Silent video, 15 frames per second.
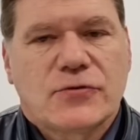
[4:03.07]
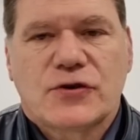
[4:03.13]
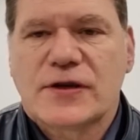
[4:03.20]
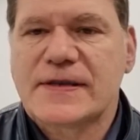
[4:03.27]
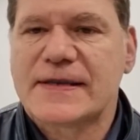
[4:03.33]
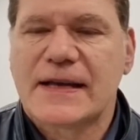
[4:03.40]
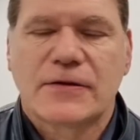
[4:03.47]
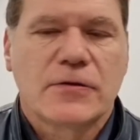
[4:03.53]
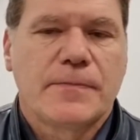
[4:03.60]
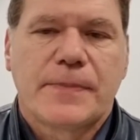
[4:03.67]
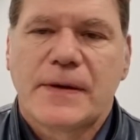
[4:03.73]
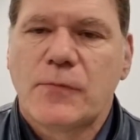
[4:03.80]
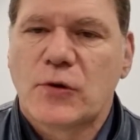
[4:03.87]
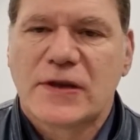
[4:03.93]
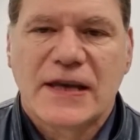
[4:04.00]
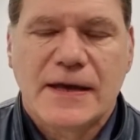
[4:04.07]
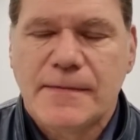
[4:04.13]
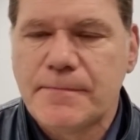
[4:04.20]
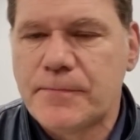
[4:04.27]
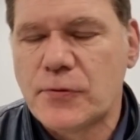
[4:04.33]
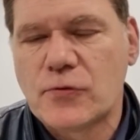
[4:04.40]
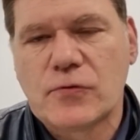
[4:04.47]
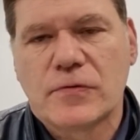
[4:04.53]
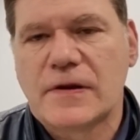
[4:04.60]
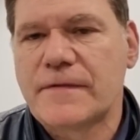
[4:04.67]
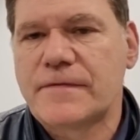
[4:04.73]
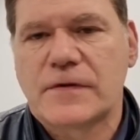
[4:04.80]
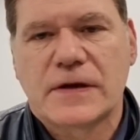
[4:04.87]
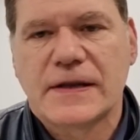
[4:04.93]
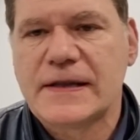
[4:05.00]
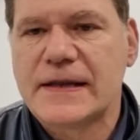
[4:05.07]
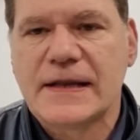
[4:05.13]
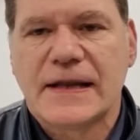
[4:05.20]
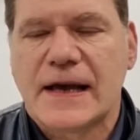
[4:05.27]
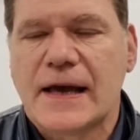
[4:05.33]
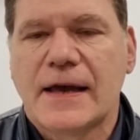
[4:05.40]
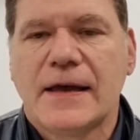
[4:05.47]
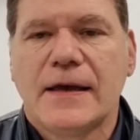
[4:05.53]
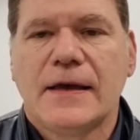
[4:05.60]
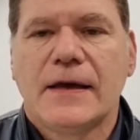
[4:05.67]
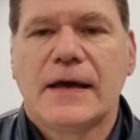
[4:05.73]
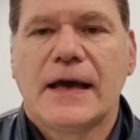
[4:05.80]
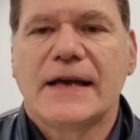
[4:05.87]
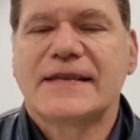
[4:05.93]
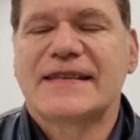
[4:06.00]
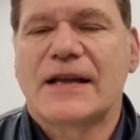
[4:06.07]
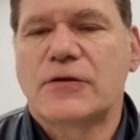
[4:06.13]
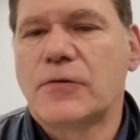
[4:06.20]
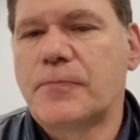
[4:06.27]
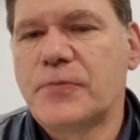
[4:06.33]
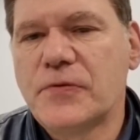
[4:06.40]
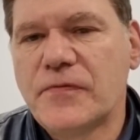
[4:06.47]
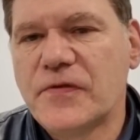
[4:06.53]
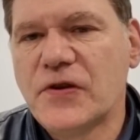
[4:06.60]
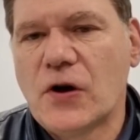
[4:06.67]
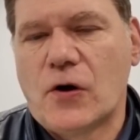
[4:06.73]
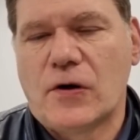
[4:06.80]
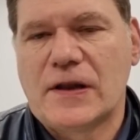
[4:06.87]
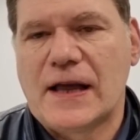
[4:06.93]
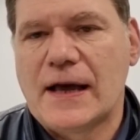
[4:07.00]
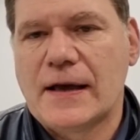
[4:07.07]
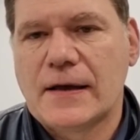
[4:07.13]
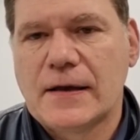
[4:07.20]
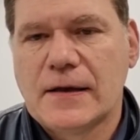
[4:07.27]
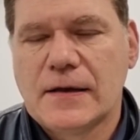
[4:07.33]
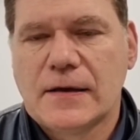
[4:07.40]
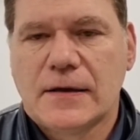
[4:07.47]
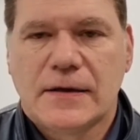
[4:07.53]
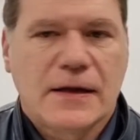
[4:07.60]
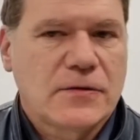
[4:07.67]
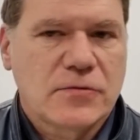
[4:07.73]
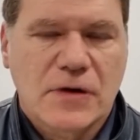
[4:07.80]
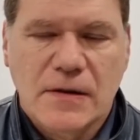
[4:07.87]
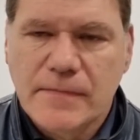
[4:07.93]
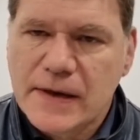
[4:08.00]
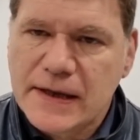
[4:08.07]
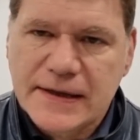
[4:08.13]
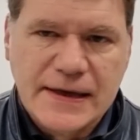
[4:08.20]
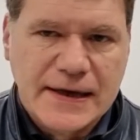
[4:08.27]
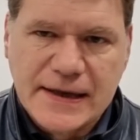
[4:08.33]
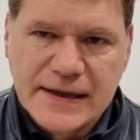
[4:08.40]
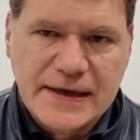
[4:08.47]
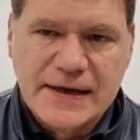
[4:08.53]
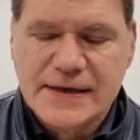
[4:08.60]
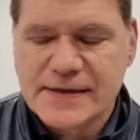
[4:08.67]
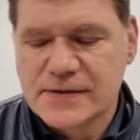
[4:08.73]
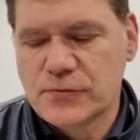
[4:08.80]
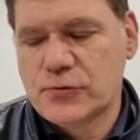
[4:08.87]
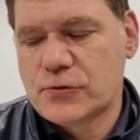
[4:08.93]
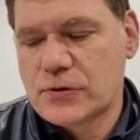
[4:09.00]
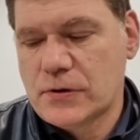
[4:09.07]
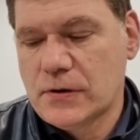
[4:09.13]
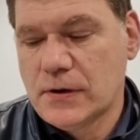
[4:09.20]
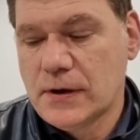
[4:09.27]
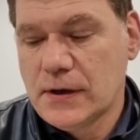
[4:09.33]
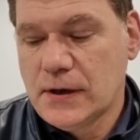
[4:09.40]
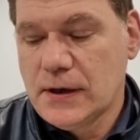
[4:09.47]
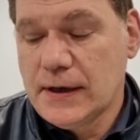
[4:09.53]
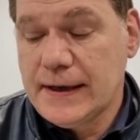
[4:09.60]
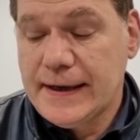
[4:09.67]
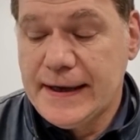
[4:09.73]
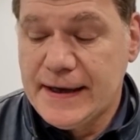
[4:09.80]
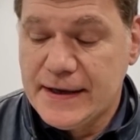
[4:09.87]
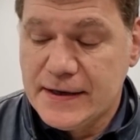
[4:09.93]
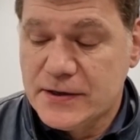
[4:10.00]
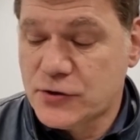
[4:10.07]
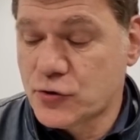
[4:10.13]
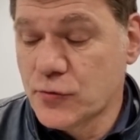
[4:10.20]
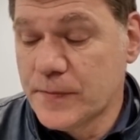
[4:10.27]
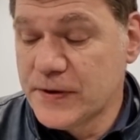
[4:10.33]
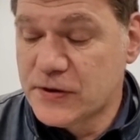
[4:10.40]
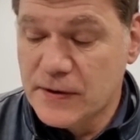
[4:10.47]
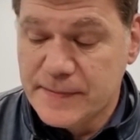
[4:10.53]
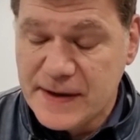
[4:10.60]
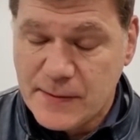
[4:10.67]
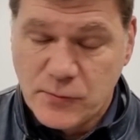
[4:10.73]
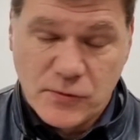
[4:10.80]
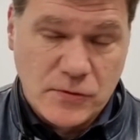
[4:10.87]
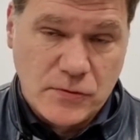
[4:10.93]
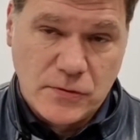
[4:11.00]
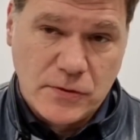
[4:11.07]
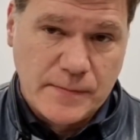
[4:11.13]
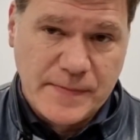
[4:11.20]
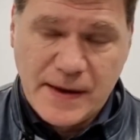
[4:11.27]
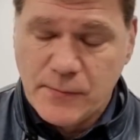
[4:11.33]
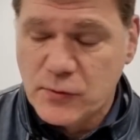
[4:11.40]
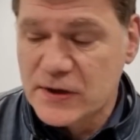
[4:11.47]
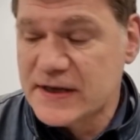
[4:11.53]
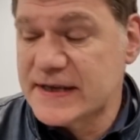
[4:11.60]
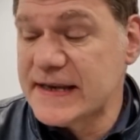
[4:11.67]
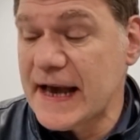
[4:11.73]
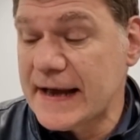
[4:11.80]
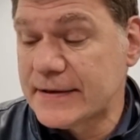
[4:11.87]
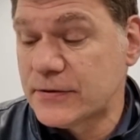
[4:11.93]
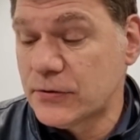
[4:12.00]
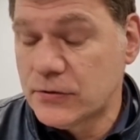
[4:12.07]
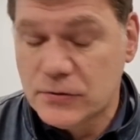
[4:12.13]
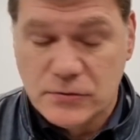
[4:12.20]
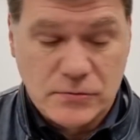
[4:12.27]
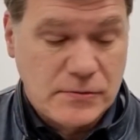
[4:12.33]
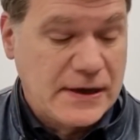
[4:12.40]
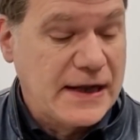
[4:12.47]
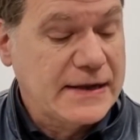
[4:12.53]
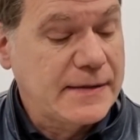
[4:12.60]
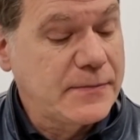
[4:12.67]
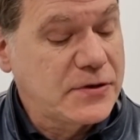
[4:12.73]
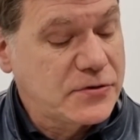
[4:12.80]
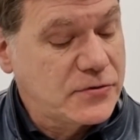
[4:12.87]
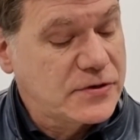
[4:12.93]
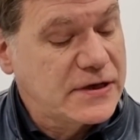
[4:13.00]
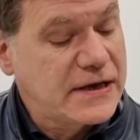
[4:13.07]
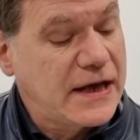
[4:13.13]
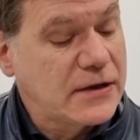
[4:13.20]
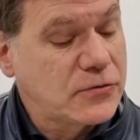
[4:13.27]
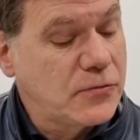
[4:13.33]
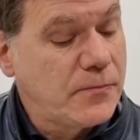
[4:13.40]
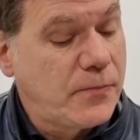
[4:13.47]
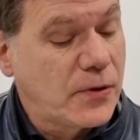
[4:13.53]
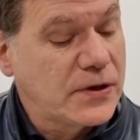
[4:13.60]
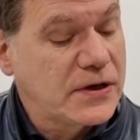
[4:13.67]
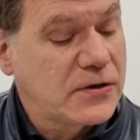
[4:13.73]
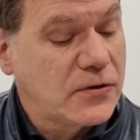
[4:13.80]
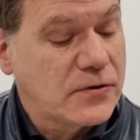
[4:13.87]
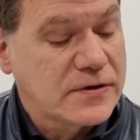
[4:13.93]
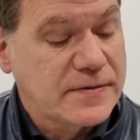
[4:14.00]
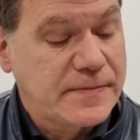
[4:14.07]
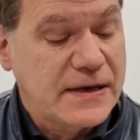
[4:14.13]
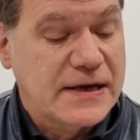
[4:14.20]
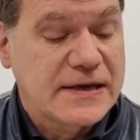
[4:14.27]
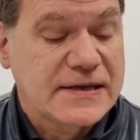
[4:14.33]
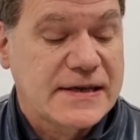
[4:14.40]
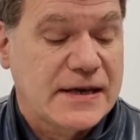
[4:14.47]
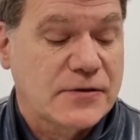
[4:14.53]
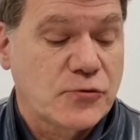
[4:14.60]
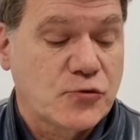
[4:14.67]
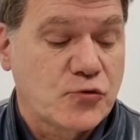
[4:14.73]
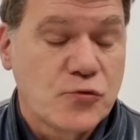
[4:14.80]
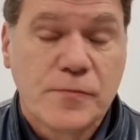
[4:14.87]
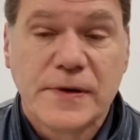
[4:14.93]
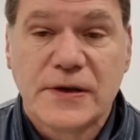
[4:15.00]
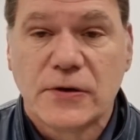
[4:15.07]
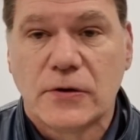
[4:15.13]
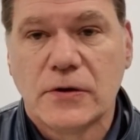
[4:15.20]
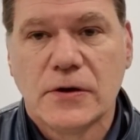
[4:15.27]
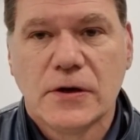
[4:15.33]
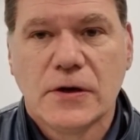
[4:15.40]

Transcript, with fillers: c'è stato il primo tempo con la Fiorentina, è stato più viola naturalmente che nerazzurro. E subito abbiamo, abbiamo rischiato, guardate mi sono segnato un po' di cose, mi ha rischiato subito